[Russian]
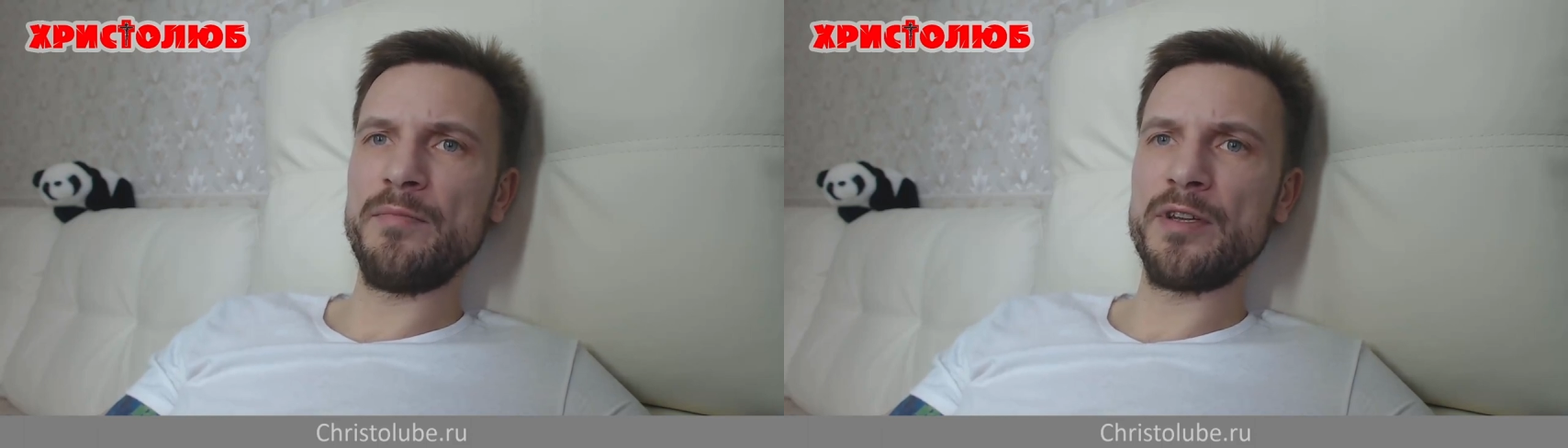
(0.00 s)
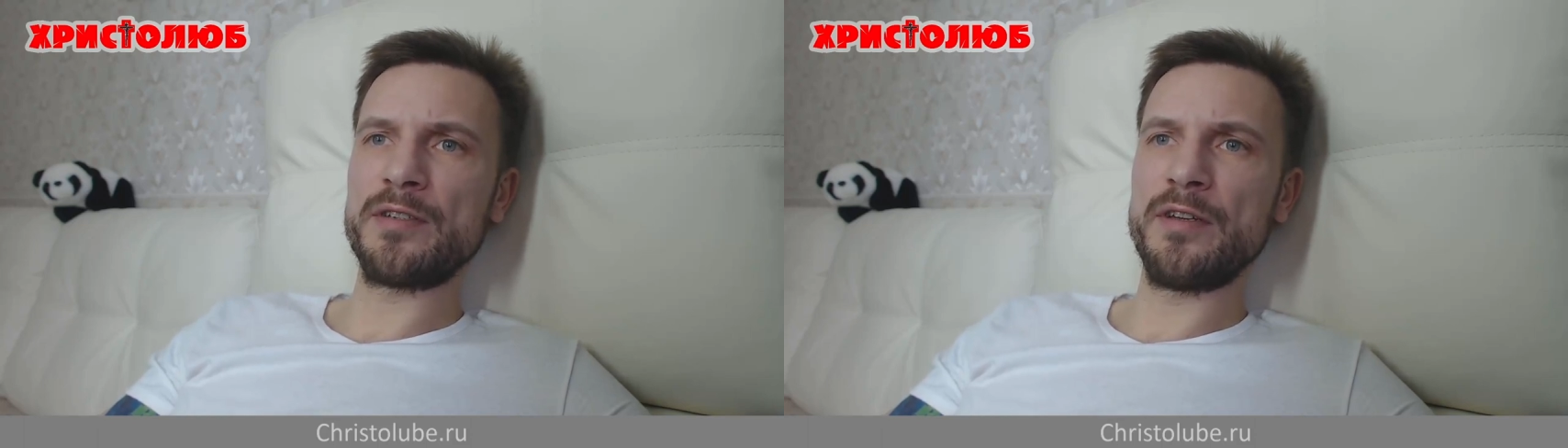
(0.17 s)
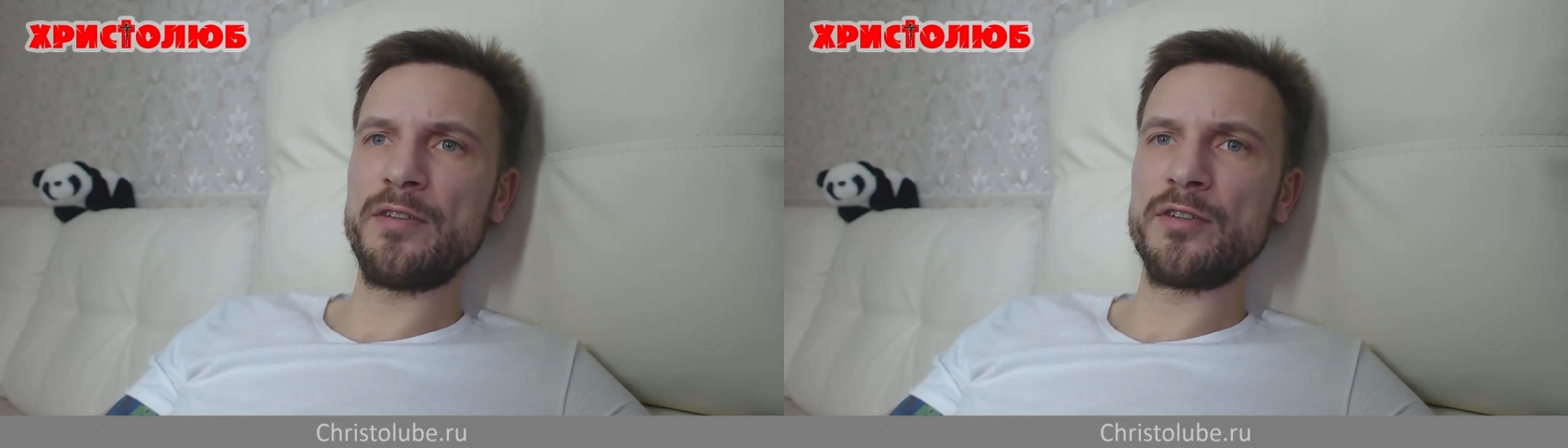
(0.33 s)

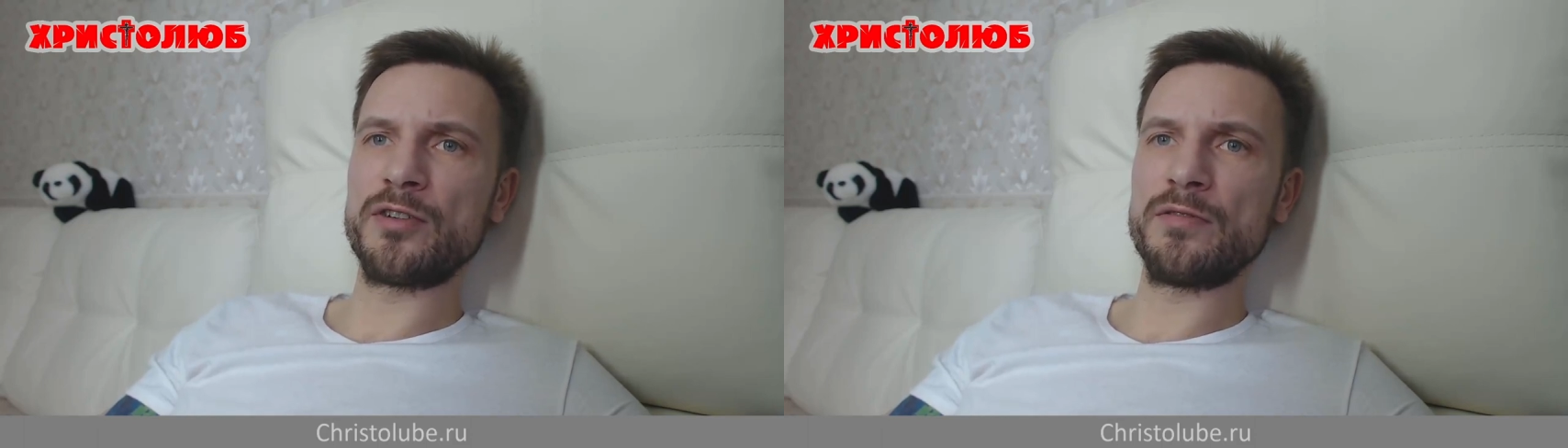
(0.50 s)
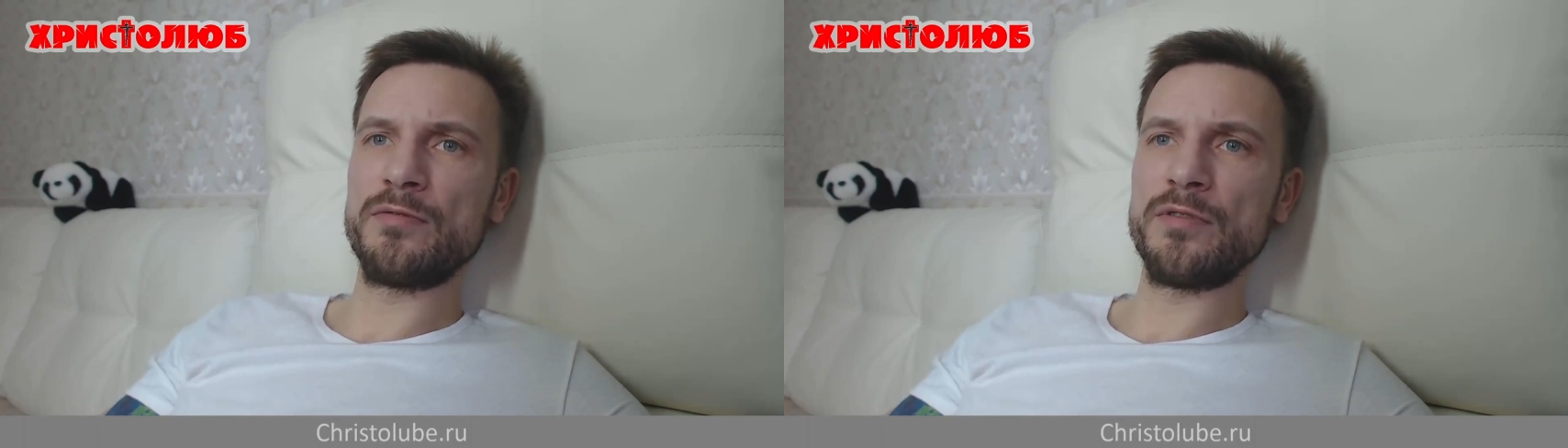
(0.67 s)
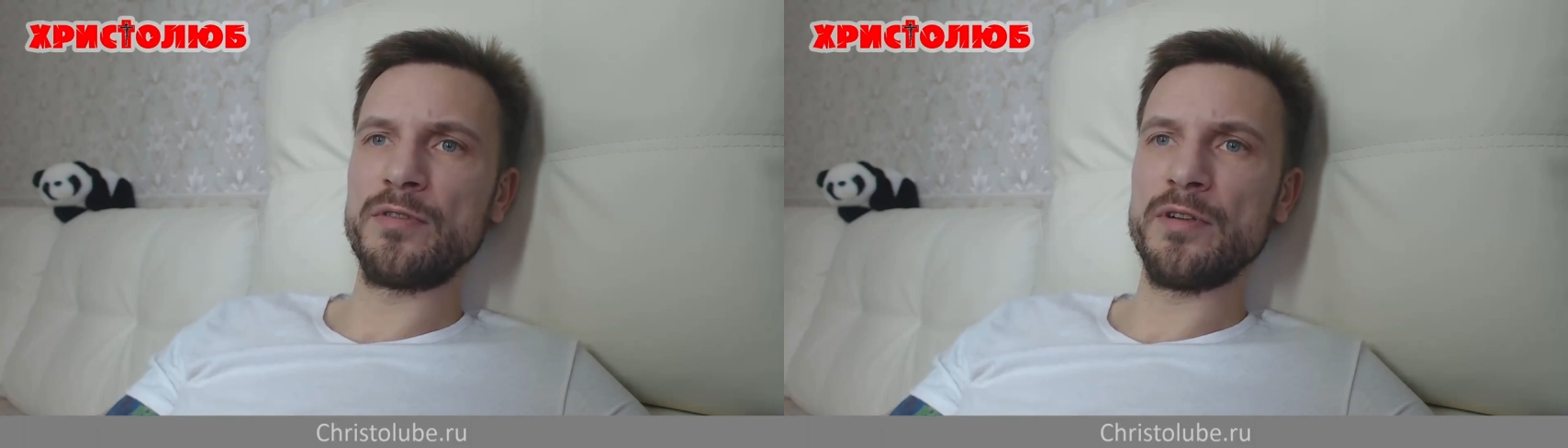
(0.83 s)
место этих
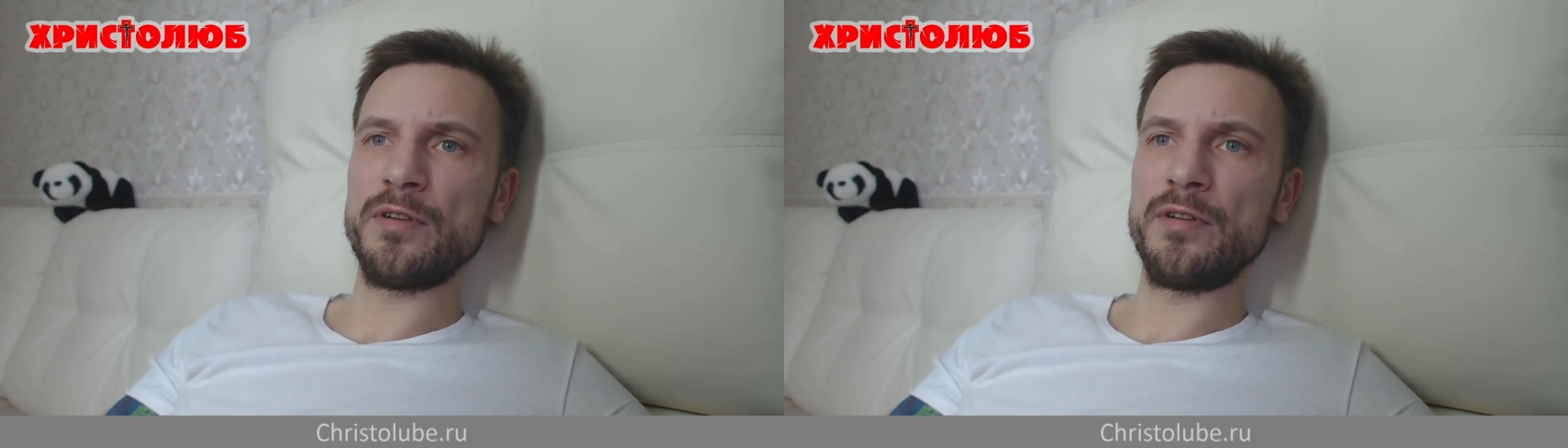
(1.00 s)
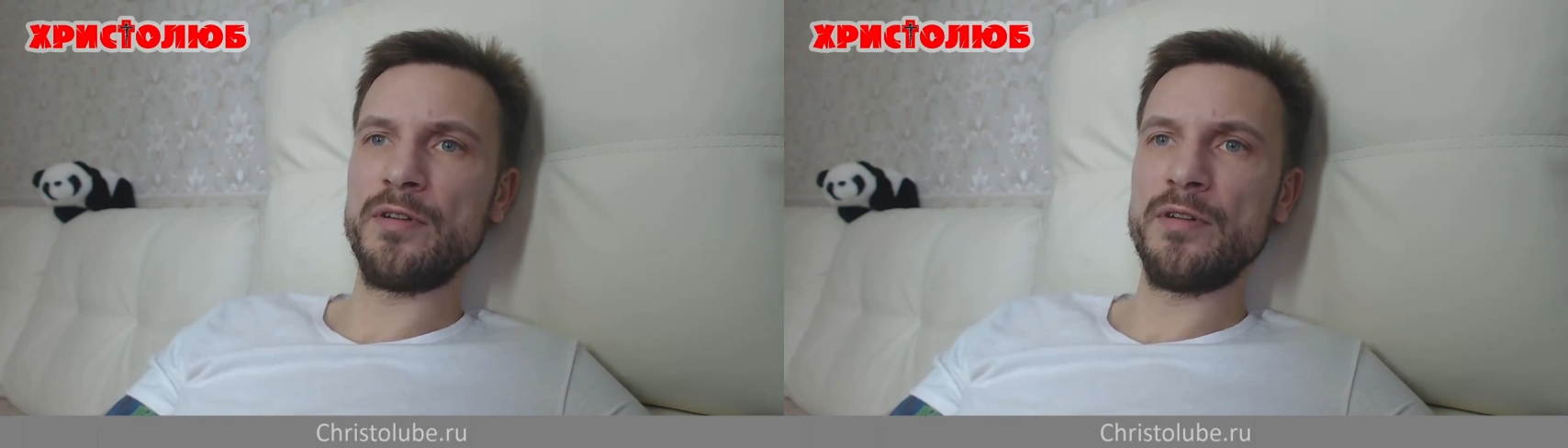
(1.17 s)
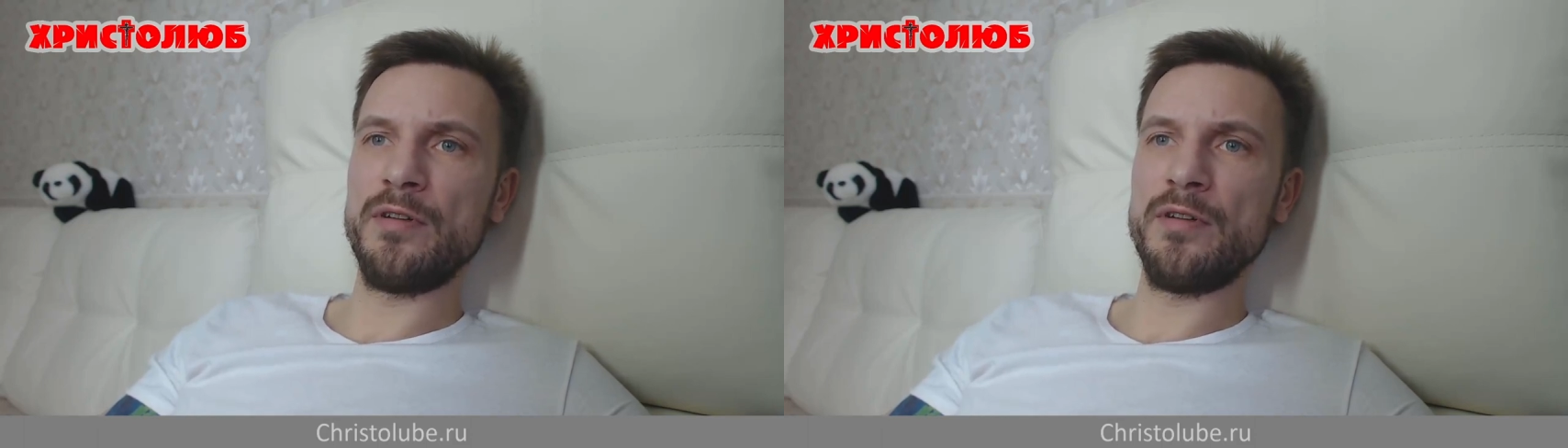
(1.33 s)
животных.